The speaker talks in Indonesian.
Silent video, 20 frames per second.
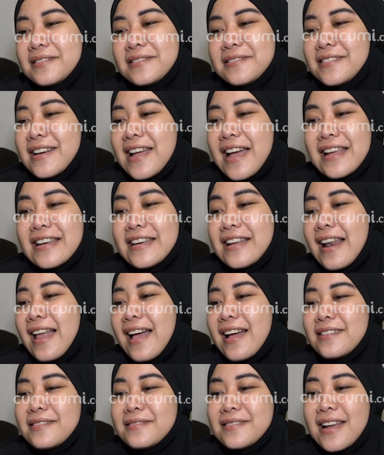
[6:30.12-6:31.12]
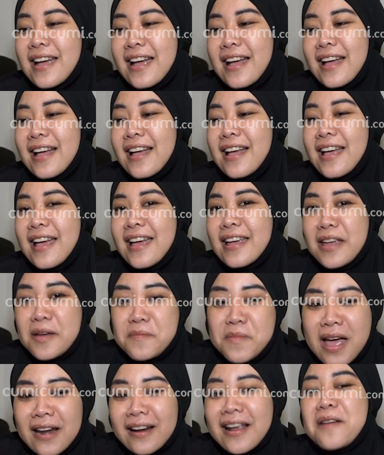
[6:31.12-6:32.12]
udah inilah udah
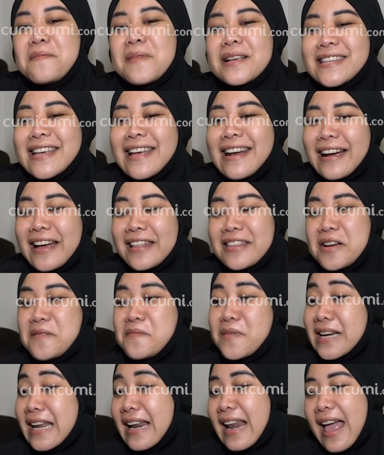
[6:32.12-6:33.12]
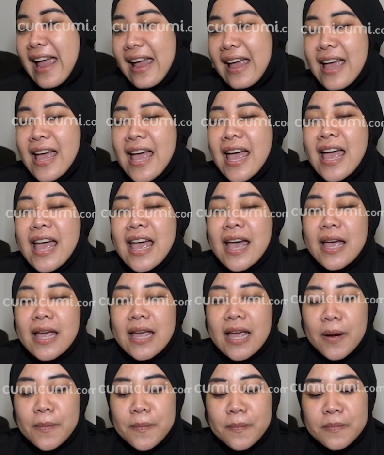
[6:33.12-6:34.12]
ya biarkan masyarakat yang menilai
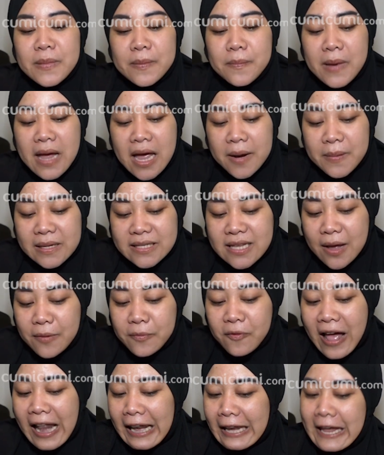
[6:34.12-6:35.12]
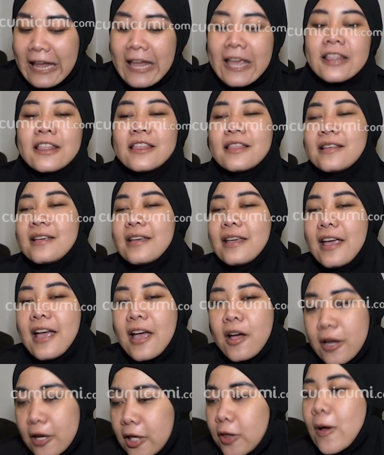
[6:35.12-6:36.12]
yang biar bisa valid
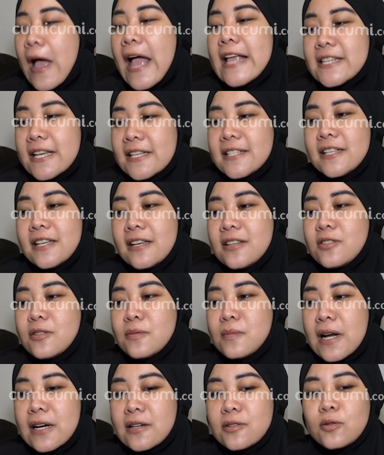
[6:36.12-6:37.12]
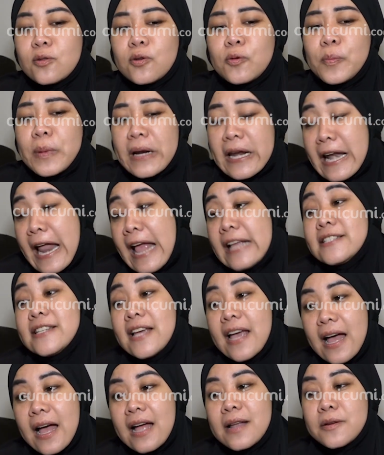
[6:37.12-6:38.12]
ya itu aja sih cuman suruh print
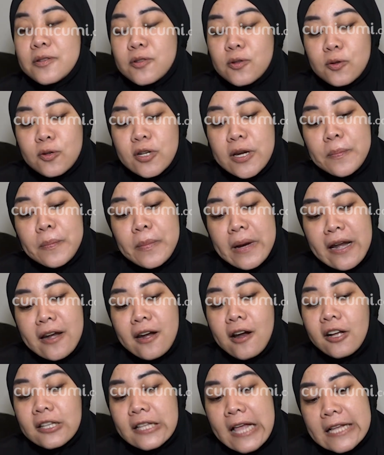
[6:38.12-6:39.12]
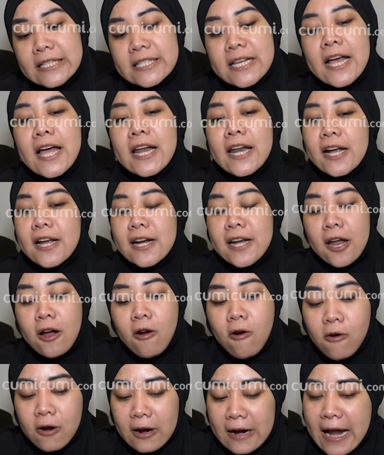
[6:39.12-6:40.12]
aja suruh di print out aja
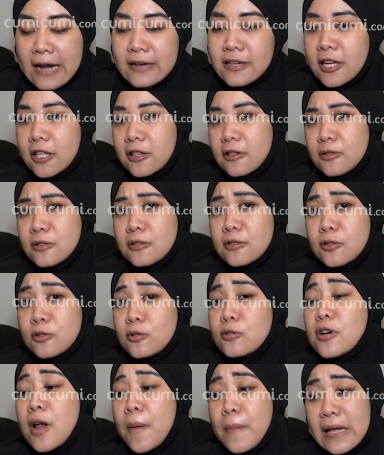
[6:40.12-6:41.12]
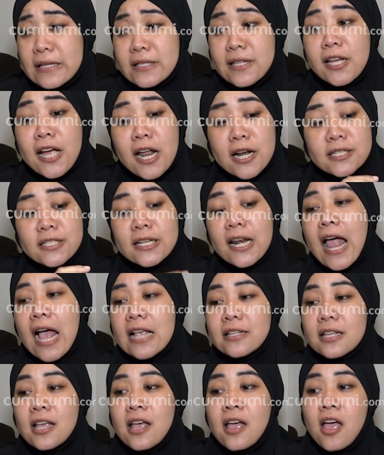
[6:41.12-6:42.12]
rekening koran gitu itu udah pasti kan
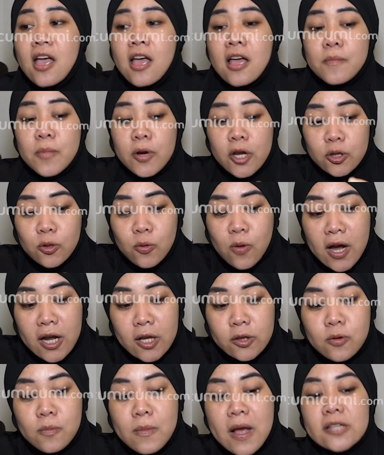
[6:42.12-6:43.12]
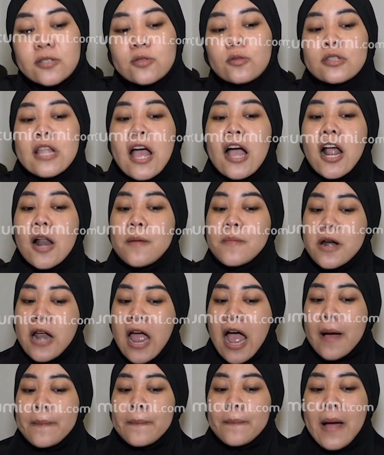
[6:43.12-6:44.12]
jelas begitu uang itu masuk tanggal
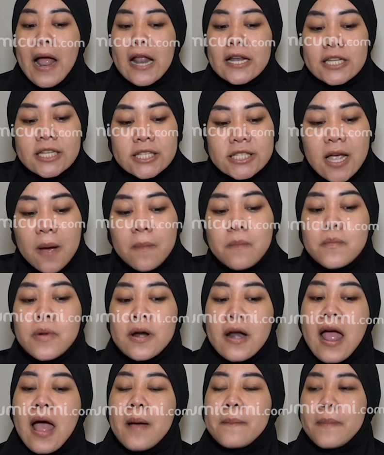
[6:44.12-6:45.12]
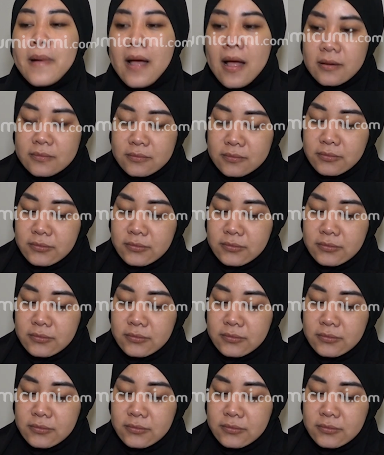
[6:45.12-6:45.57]
berapa di jam berapa